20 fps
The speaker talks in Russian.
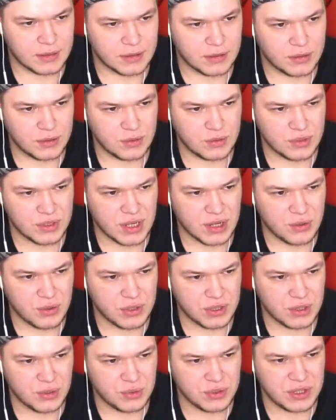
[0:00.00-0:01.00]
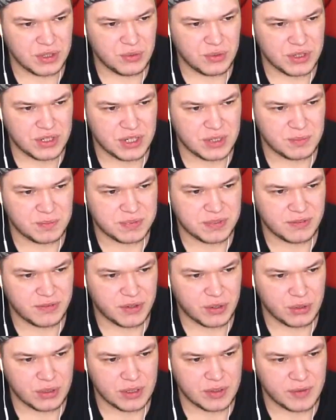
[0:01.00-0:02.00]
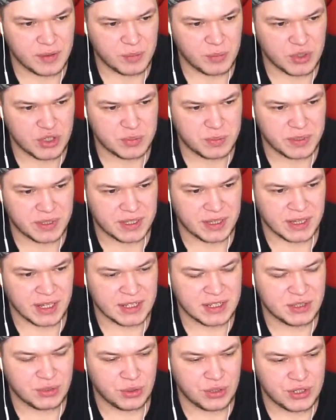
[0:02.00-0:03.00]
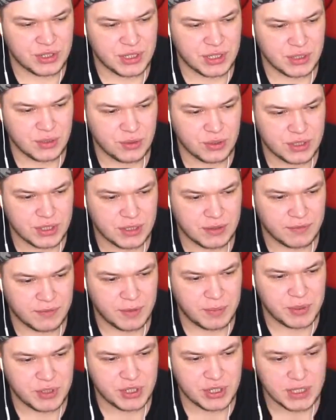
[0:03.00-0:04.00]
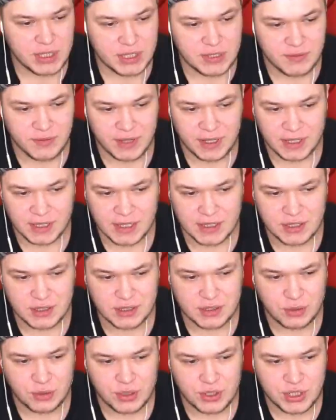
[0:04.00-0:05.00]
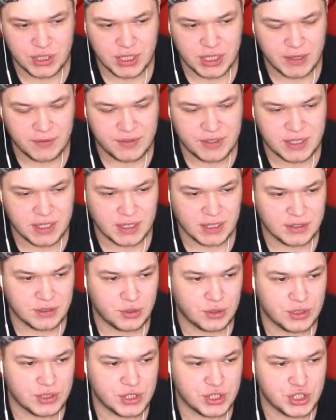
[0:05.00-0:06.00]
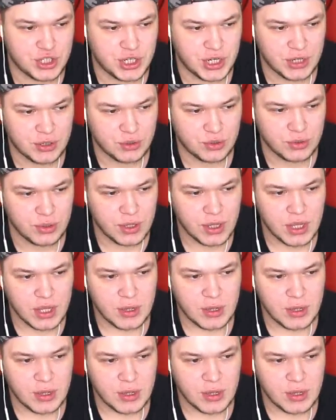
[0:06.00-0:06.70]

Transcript: Ну, какой-то он не очень поворотливый, может быть, настройки не очень. Вы пишите свои настройки, я все настройки чекну.